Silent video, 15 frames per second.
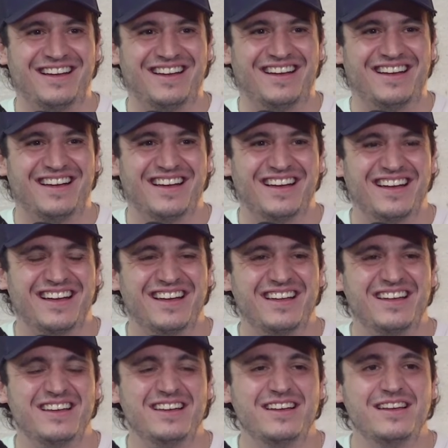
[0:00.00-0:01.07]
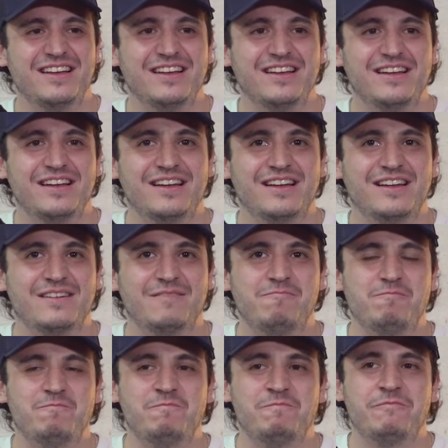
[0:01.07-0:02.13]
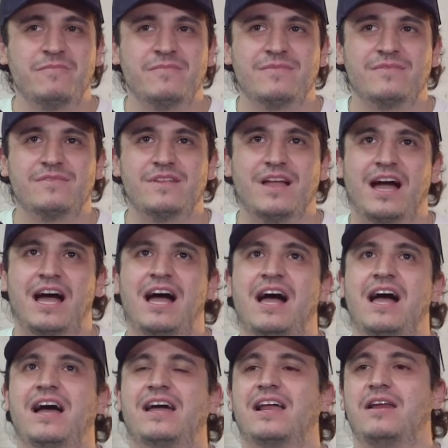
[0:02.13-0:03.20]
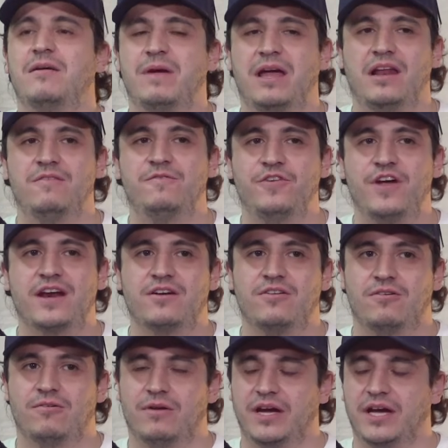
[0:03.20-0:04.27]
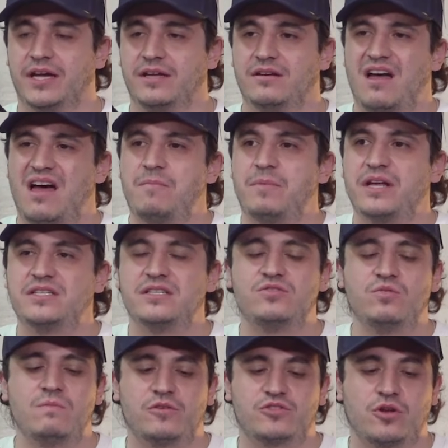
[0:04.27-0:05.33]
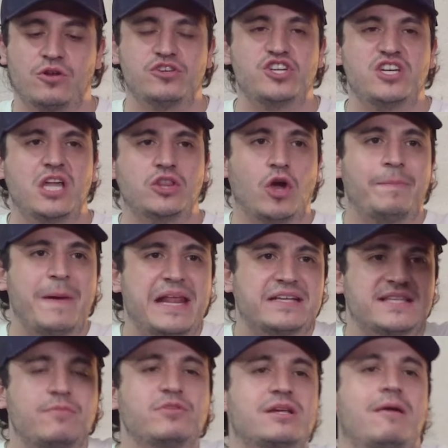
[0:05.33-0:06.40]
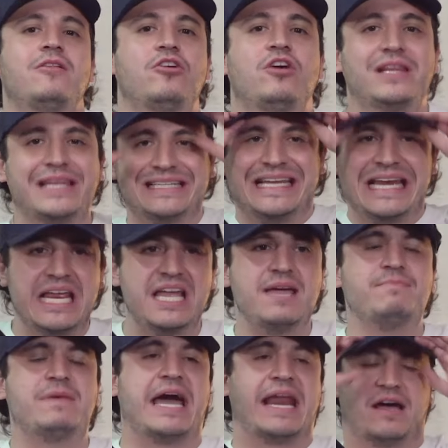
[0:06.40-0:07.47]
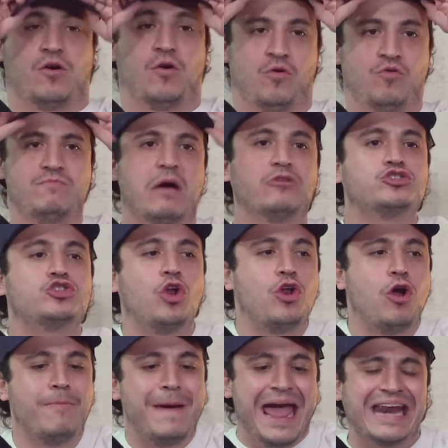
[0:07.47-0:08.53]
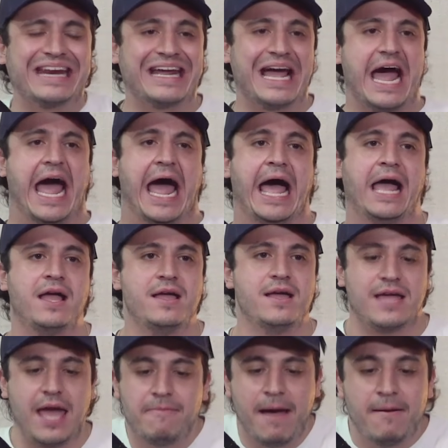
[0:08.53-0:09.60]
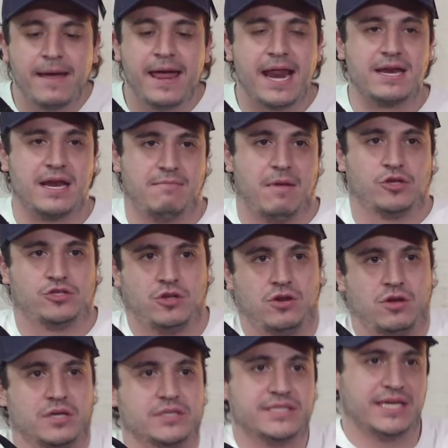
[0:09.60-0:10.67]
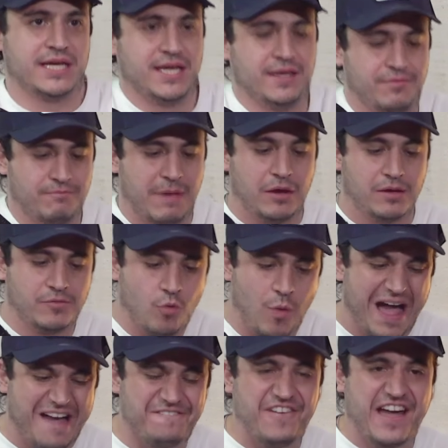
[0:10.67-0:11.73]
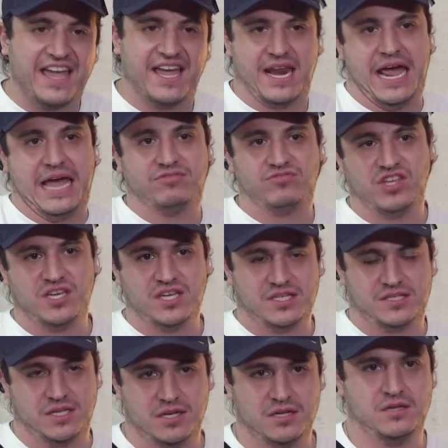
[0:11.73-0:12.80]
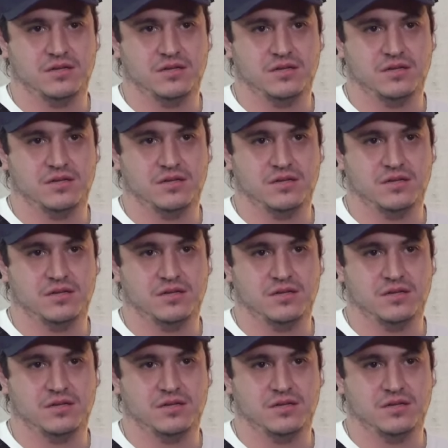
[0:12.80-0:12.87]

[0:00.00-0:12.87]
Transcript: Donde salió el cochiloco, güey, que le puso a su. Ah, que el infierno, güey. No, pero ese es un mausoleo chiquito. A ver, estamos hablando del de Slim, carajo. Un mausoleo verga. ¿Qué va a haber en el mausoleo de Slim? Wi-Fi gratis.